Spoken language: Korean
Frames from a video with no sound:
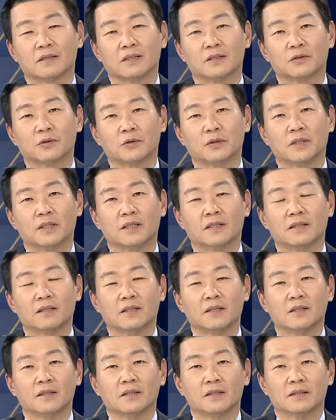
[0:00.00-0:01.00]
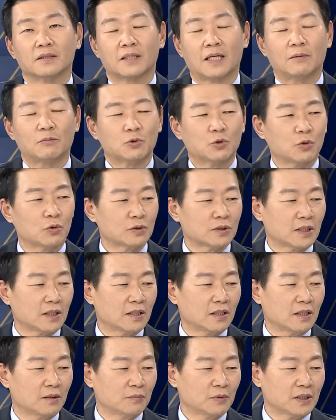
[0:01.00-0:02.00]
기존에
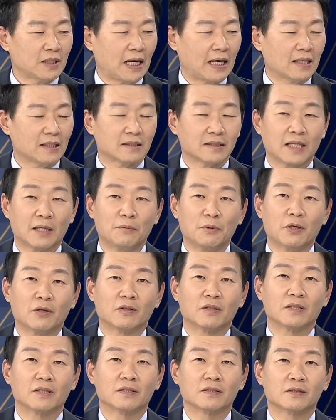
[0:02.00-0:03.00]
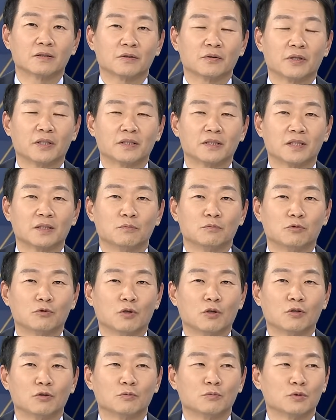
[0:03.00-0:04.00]
사무총장 하면 당 사역 이래서 굉장히
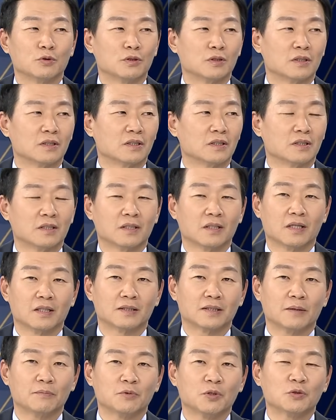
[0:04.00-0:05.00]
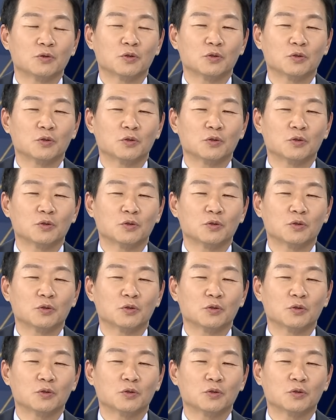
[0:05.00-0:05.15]
무거운 분들 한 삼선